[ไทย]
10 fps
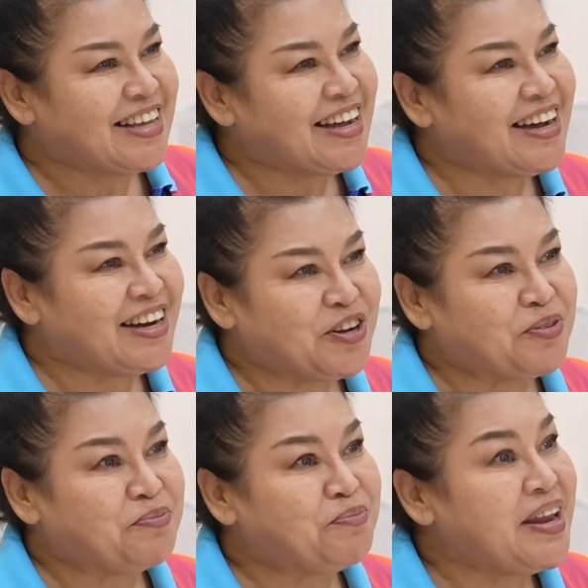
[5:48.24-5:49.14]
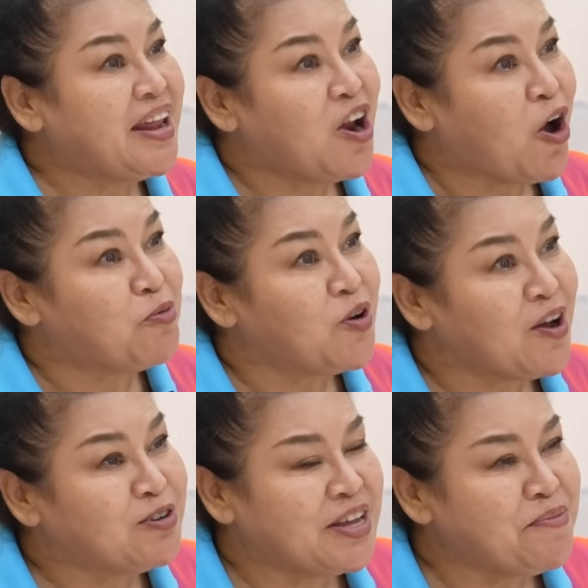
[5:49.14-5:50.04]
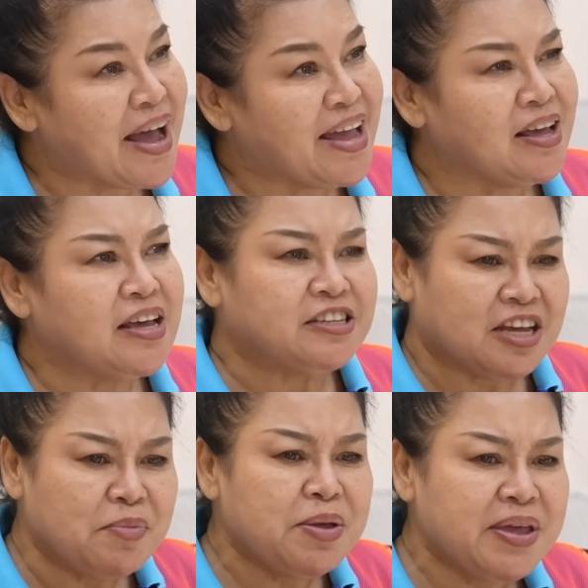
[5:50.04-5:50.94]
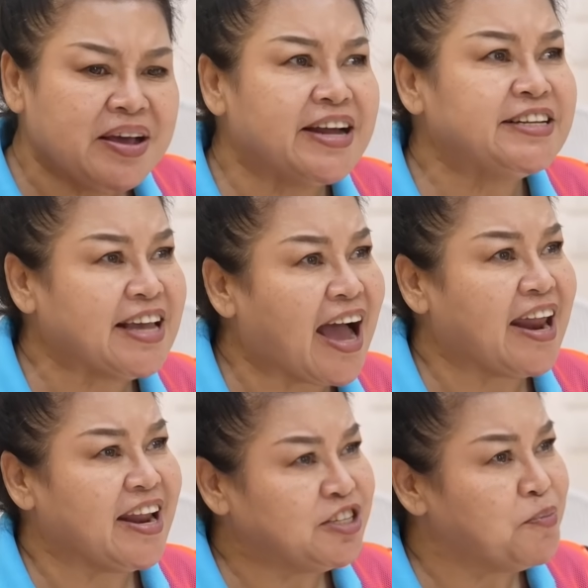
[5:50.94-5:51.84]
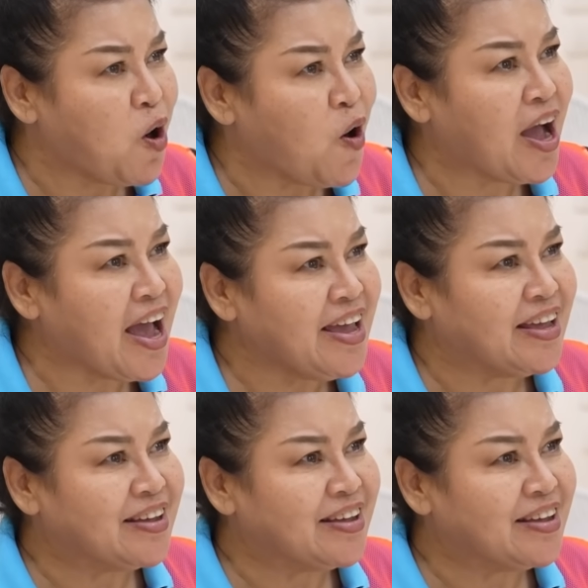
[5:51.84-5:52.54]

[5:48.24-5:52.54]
เสิร์ชไม่ได้หลอกพวกเราใช่ไหมฉันไม่มีเงินจ่ายนะจะบอกให้